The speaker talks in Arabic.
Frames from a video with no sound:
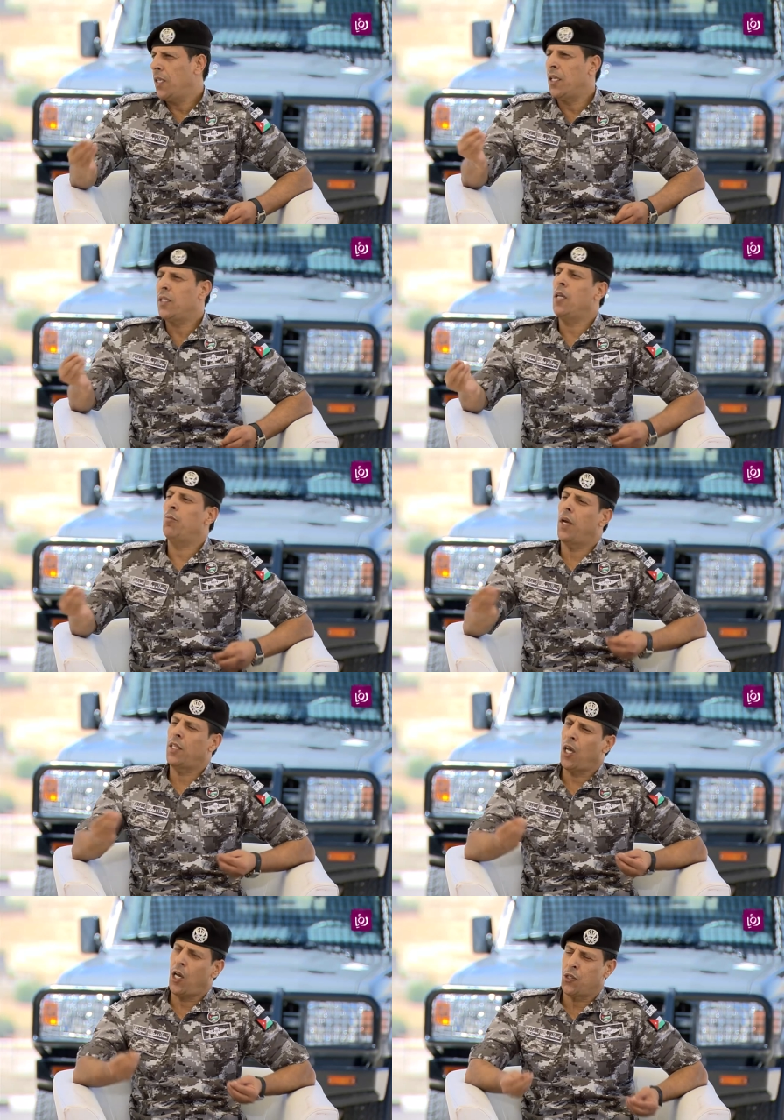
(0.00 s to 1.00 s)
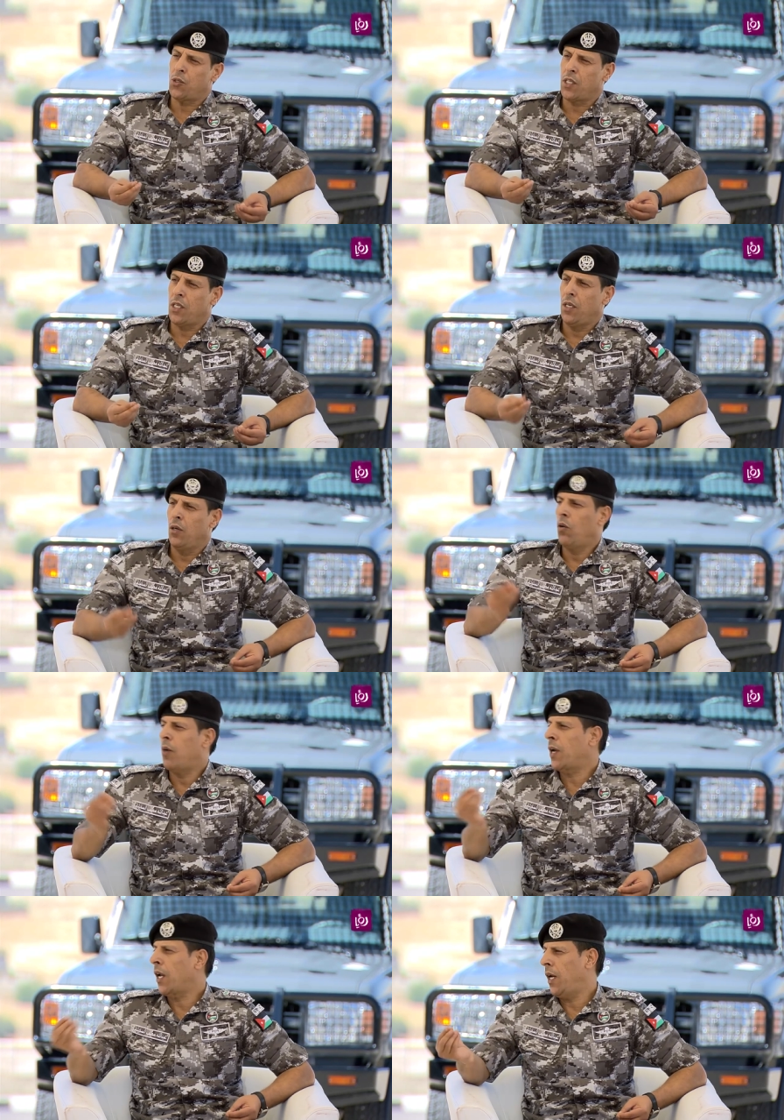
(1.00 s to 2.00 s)
التدريب التخصصي
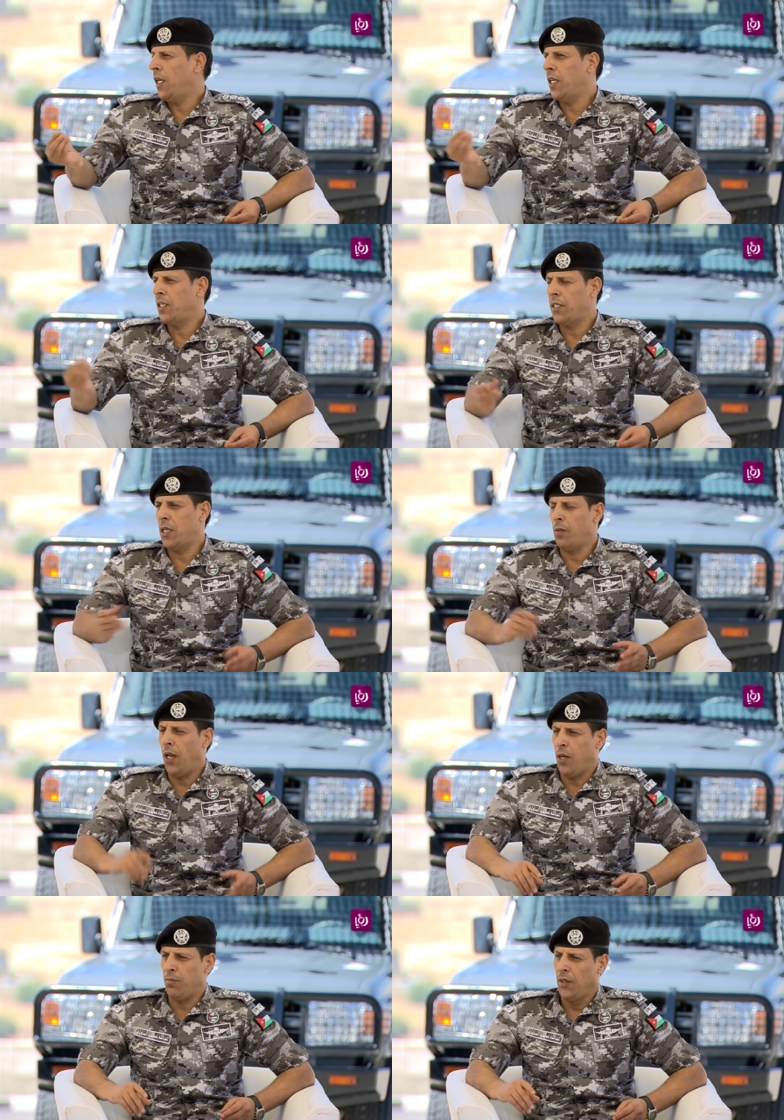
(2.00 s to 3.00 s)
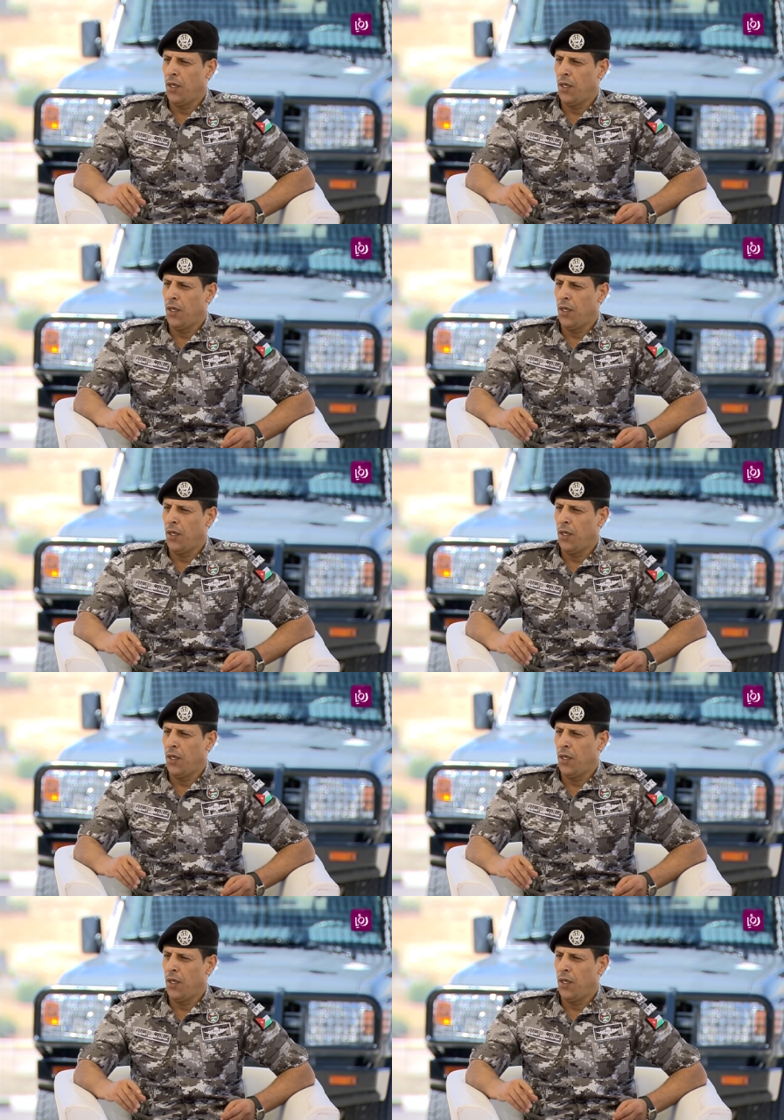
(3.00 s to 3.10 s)
ومرحلة التدريب العام